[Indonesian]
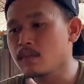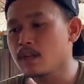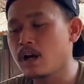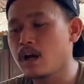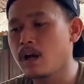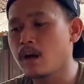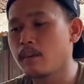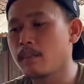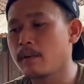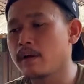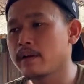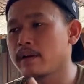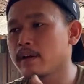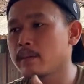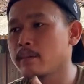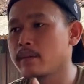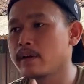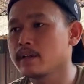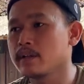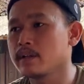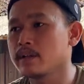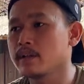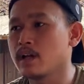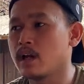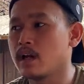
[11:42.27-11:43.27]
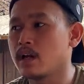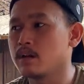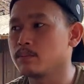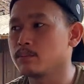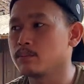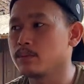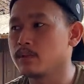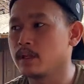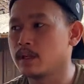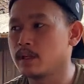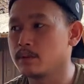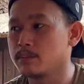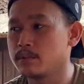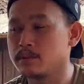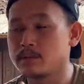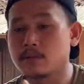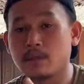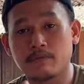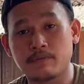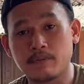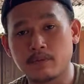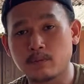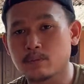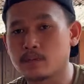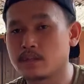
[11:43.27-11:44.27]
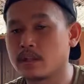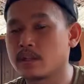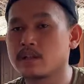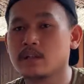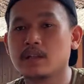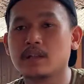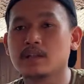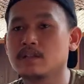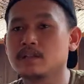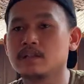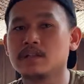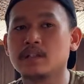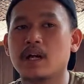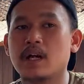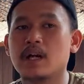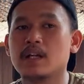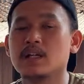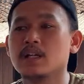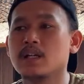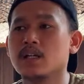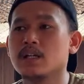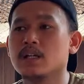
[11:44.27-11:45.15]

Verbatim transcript: apa namanya yang biar bisa viewernya tinggi enggak